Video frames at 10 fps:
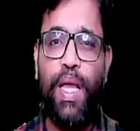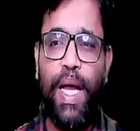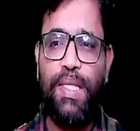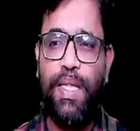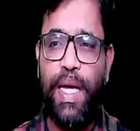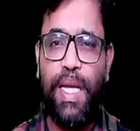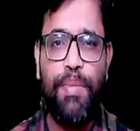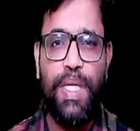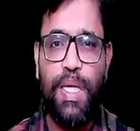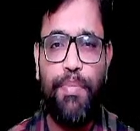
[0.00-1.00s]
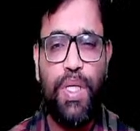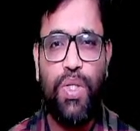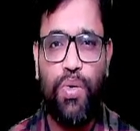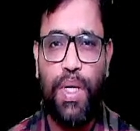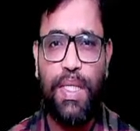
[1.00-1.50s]
ऐसे देखने में ये चैप्टर
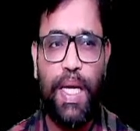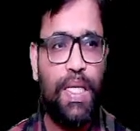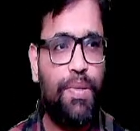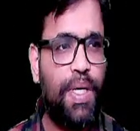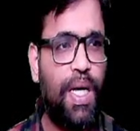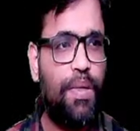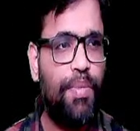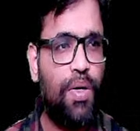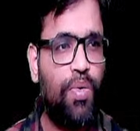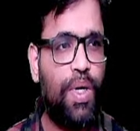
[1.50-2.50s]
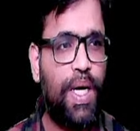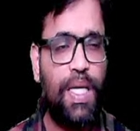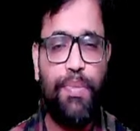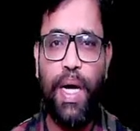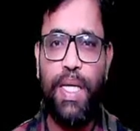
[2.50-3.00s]
छोटा सा है लक्ष्मीकांत में कोई
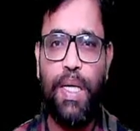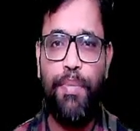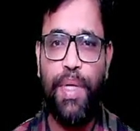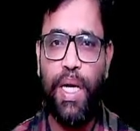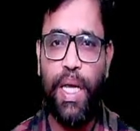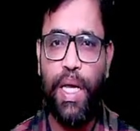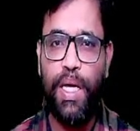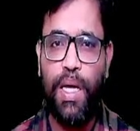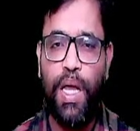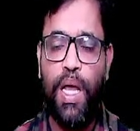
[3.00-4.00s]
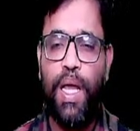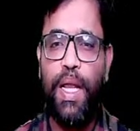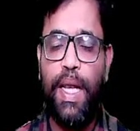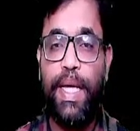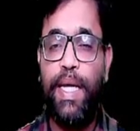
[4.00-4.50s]
खास बड़ा चैप्टर नहीं है
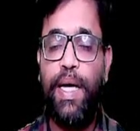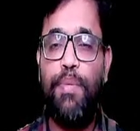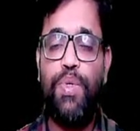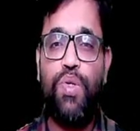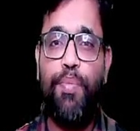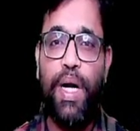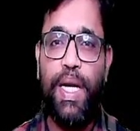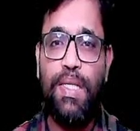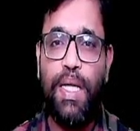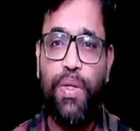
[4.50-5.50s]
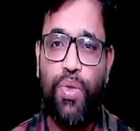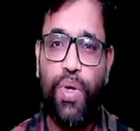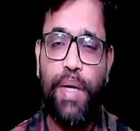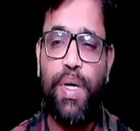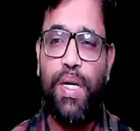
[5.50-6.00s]
लेकिन अगर आप इसको पढ़ने जाते हैं तो
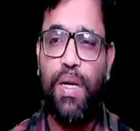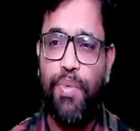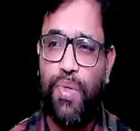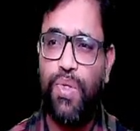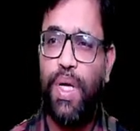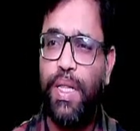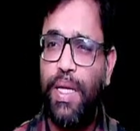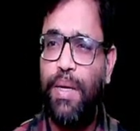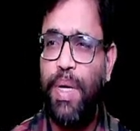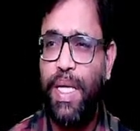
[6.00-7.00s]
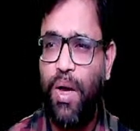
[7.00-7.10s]
कई बार कंफ्यूज हो जाते हैं कि भाई ये